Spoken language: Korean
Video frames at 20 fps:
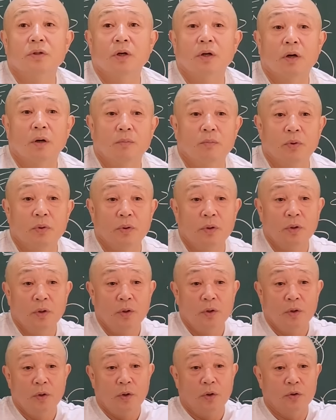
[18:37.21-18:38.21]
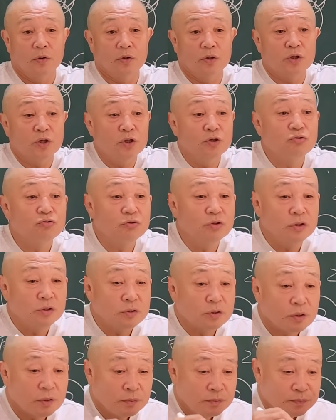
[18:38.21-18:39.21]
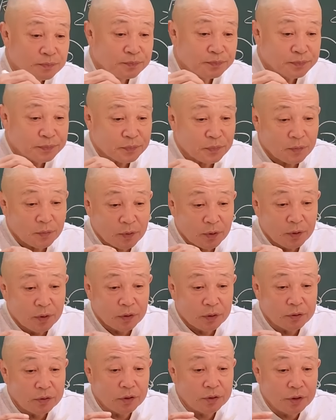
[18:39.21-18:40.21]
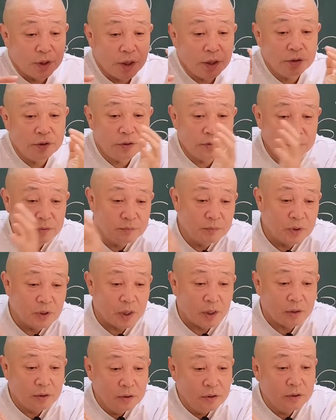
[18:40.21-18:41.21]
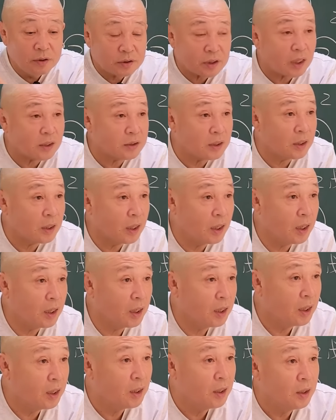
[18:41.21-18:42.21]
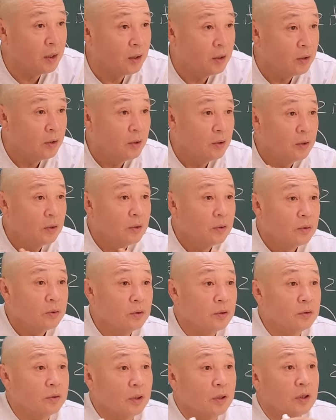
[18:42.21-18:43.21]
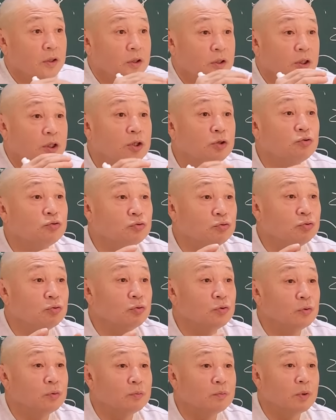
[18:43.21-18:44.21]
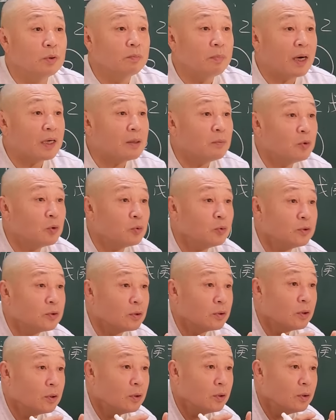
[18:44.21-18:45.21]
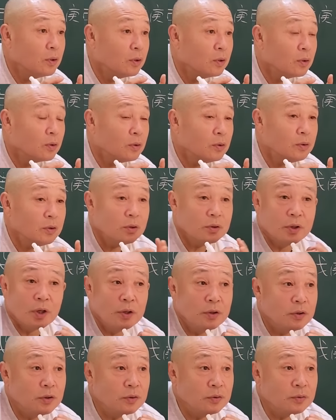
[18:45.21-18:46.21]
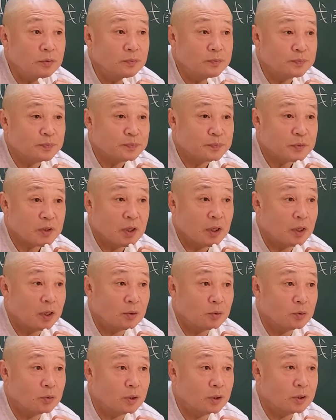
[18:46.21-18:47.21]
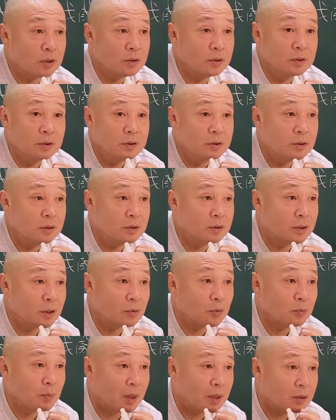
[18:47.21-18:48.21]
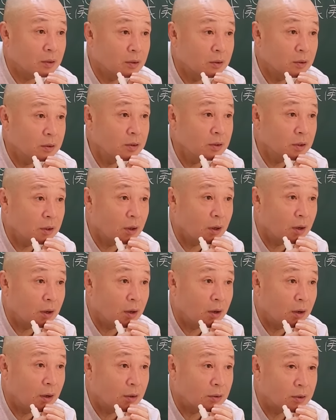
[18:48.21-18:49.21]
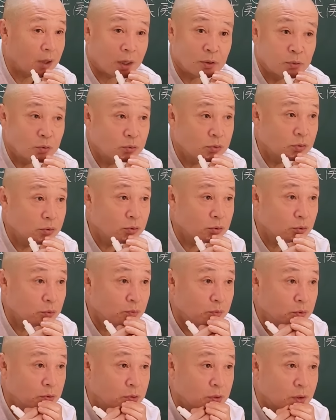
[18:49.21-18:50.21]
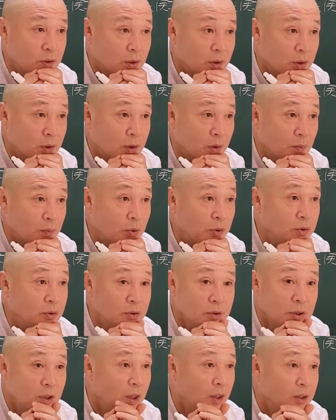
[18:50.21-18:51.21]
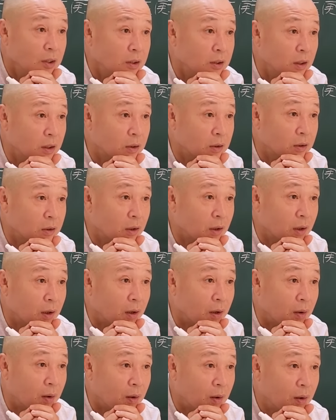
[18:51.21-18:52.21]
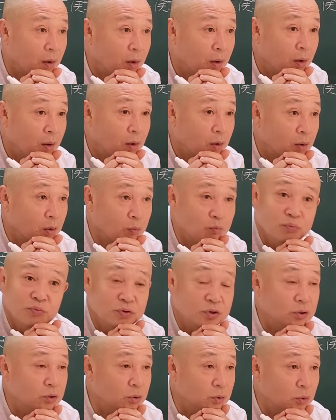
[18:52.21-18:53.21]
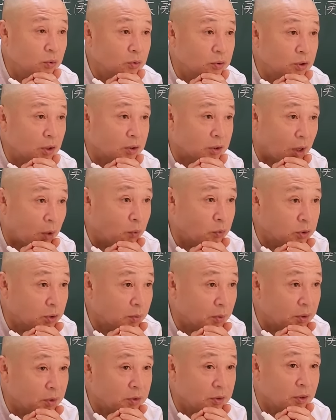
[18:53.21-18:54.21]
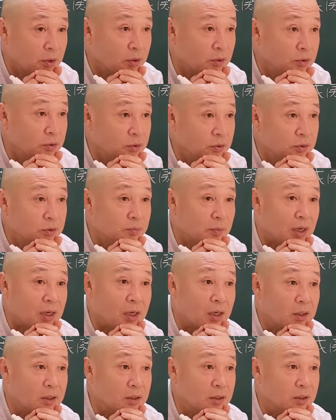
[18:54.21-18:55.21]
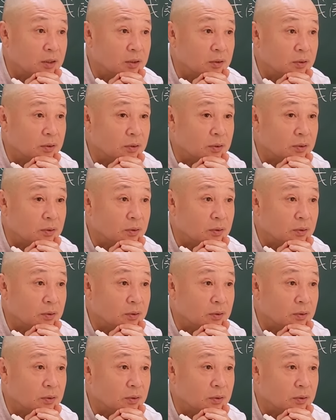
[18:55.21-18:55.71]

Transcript: 내가 뭐 어떤 기술이 있어. 근데 내년은 뭐야? 을사잖아. 그러니까 내가 이 기술을 뭐 팔아먹고 있어. 근데 내년은 개나소나 그 인터넷하고 막 하니까 나도 그것 좀 이렇게 편성해야 된다는 거야. 그럼 무시하고 그냥 나 혼자만 그냥 거짓하지 말라는 얘기지.